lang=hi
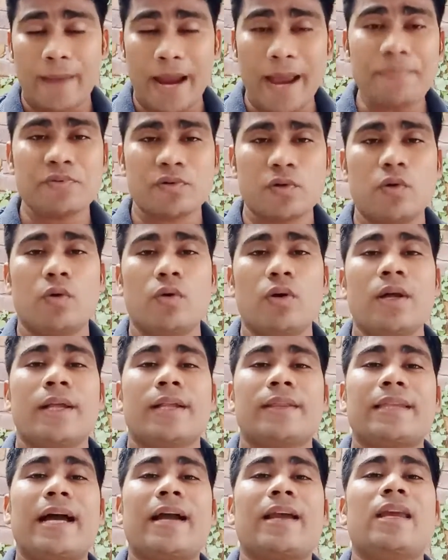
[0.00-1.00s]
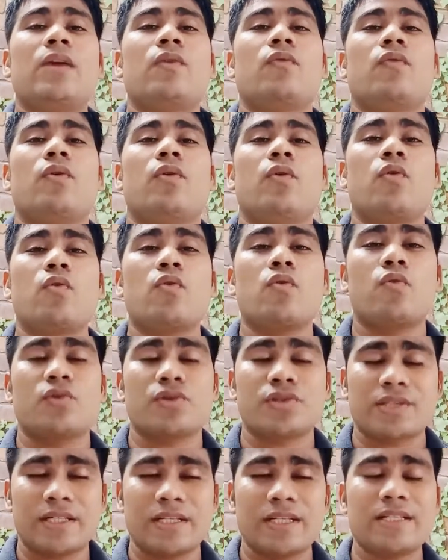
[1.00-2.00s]
मैप्स को ताकि वो लोगों
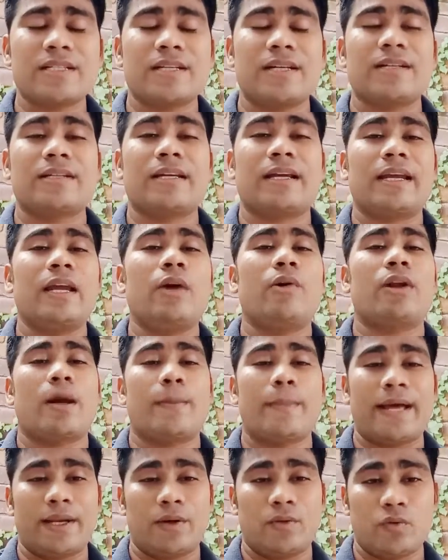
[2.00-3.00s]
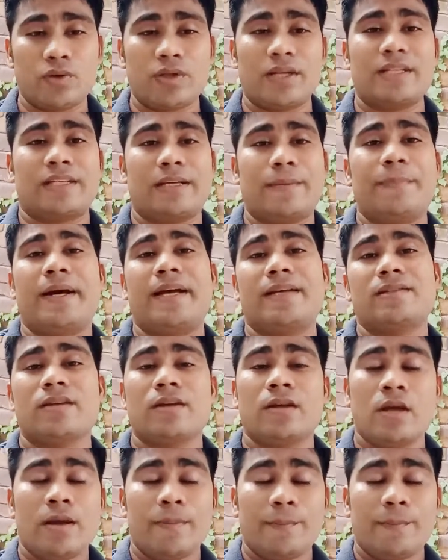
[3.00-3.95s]
को सजेस्ट कर सके और हमारे होटल के पास